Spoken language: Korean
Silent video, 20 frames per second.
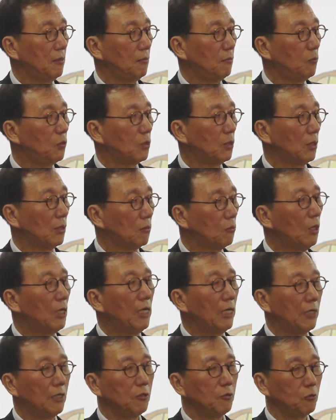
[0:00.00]
무게,
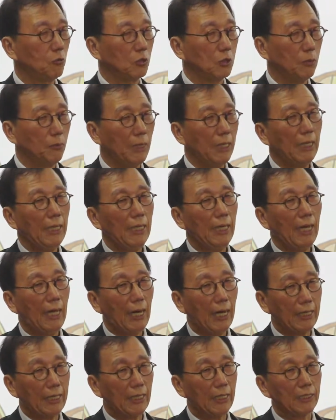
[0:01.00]
권력의 중심이
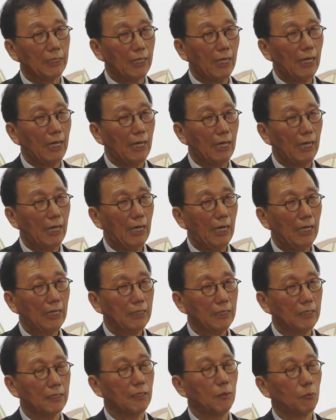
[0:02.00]
아래에 있다.
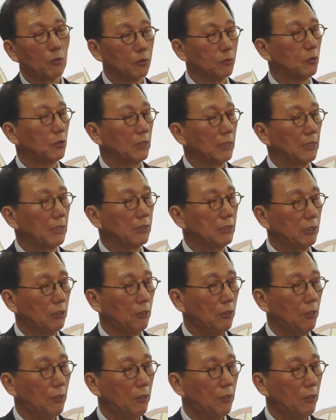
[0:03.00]
이렇게 볼 수 있는 거죠.